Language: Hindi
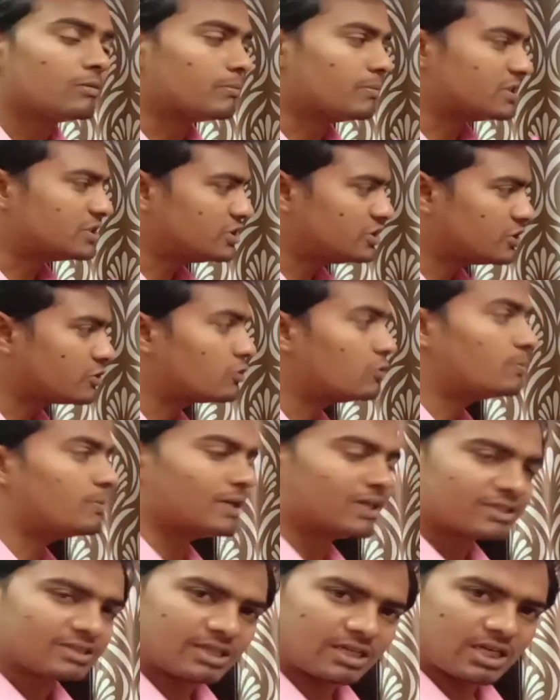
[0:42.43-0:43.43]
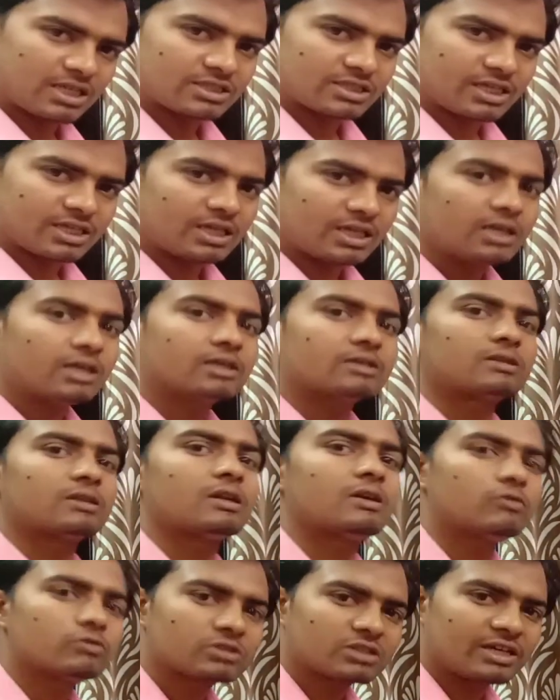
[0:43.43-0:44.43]
बच्चे को बढ़ जाना चाहिए
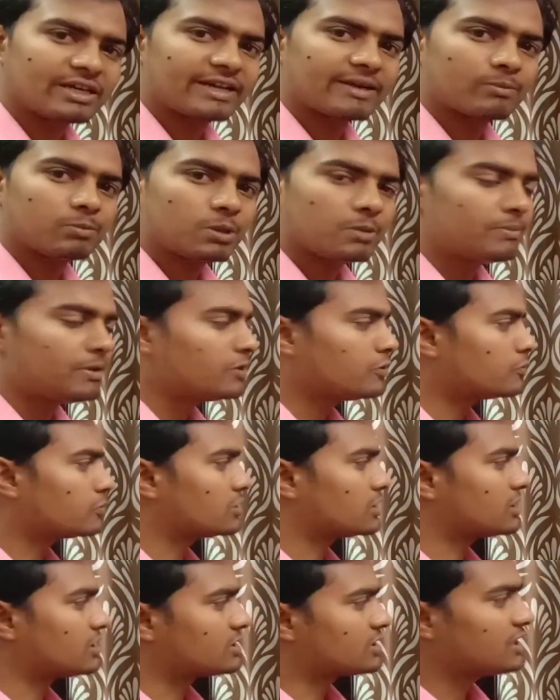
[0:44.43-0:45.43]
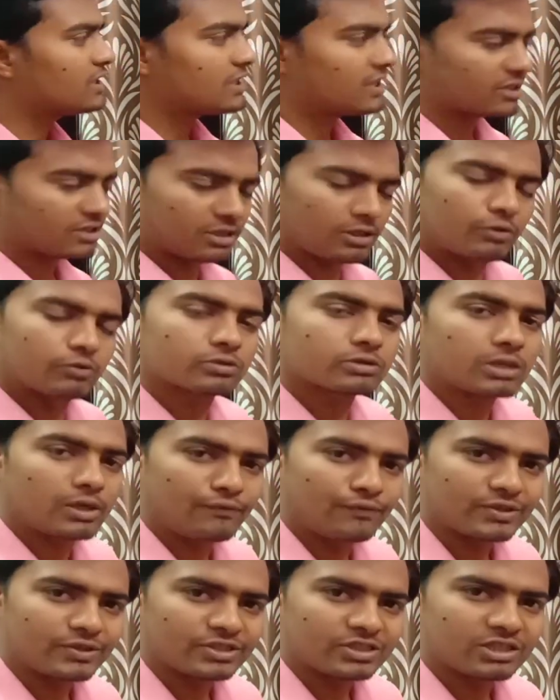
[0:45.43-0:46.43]
कितना उसका डेवलपमेंट हो जाना चाहिए कितना उसका
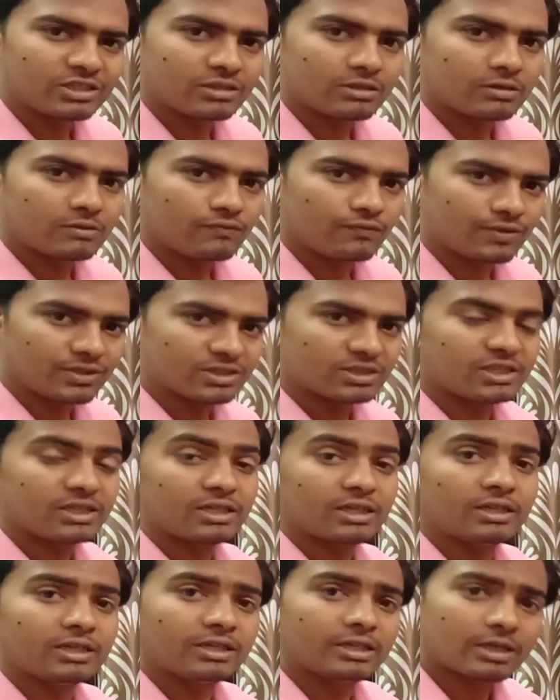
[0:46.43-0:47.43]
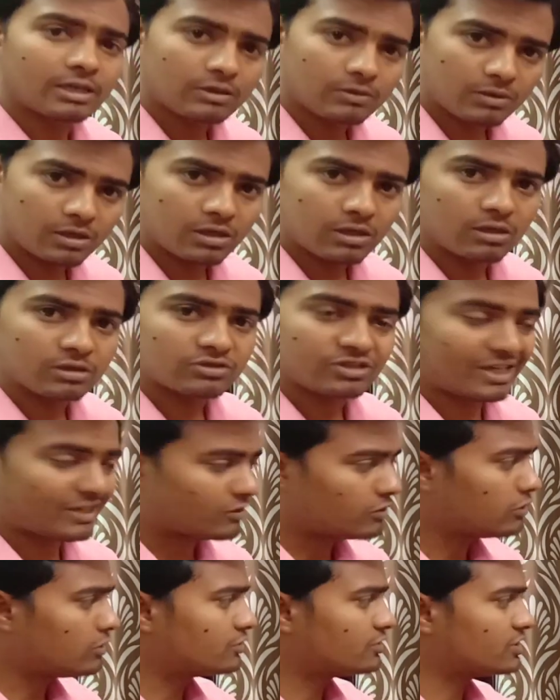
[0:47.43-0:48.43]
फिजिकल फिजिकली या
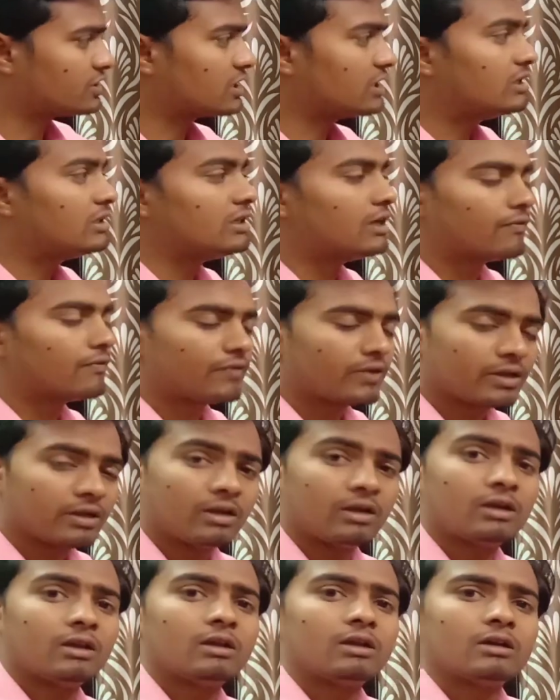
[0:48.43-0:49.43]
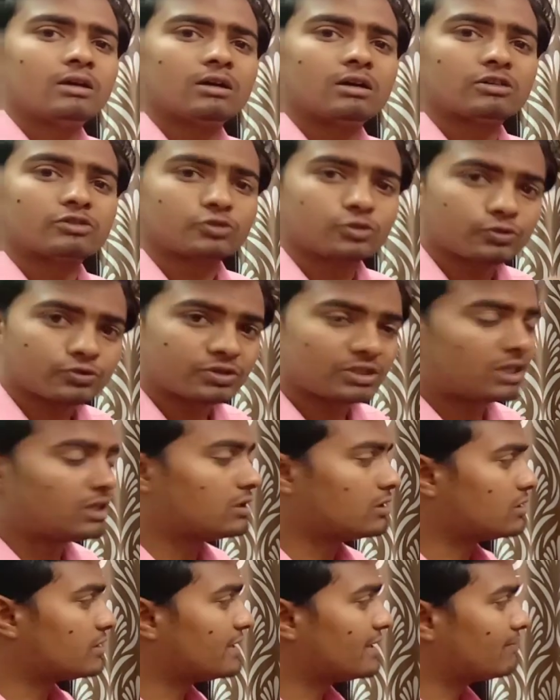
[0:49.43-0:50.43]
साइकोलॉजिकल uh, या फिर
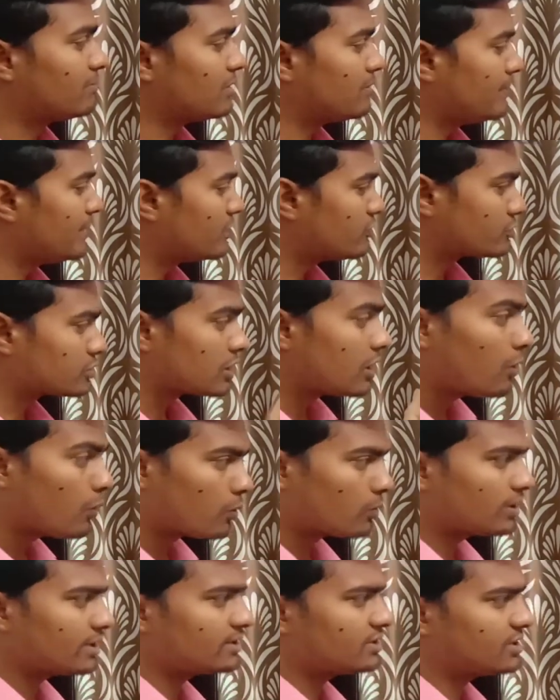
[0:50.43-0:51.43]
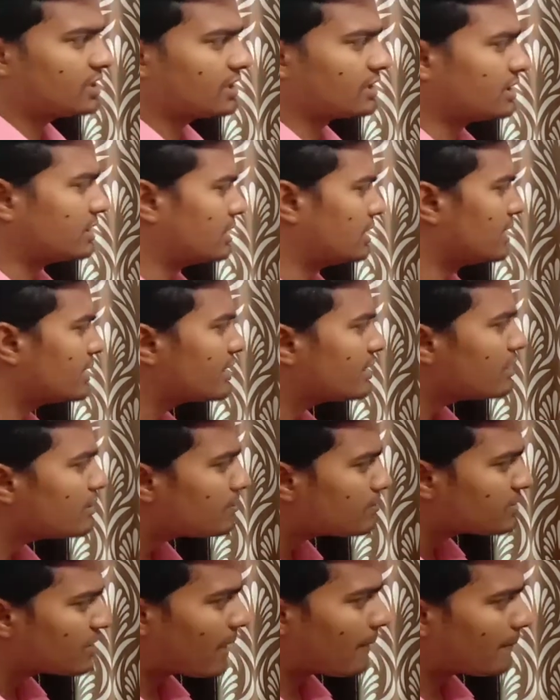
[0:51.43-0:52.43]
सोशल डेवलपमेंट उसका होना चाहिए लेकिन
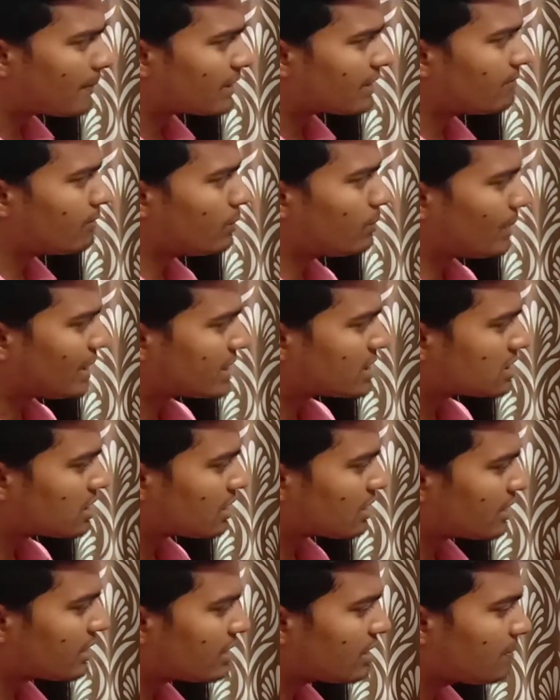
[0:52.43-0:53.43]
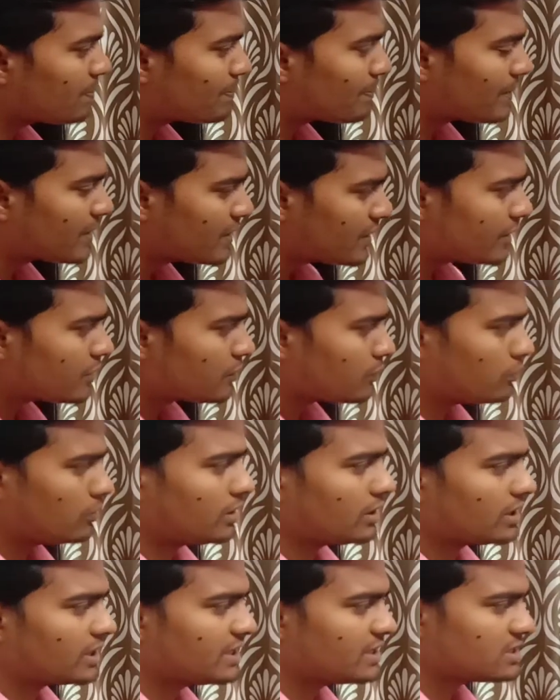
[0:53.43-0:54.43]
हम यहाँ पर केवल बात कर रहे हैं कि
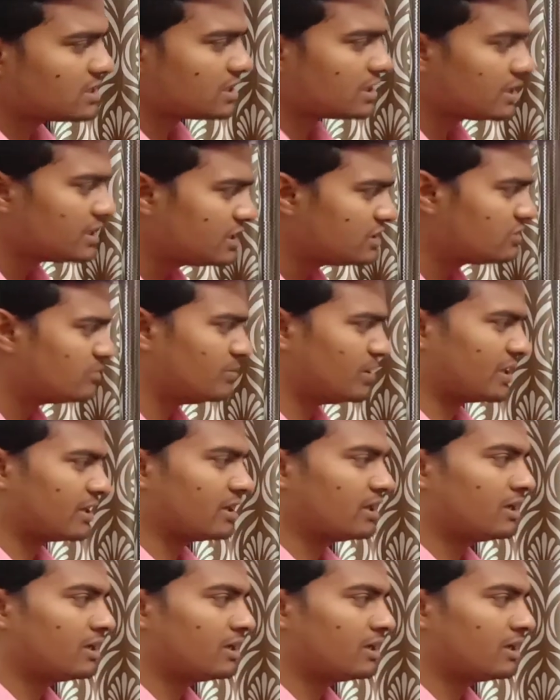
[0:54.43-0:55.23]
पर्टिकुलर किस एज में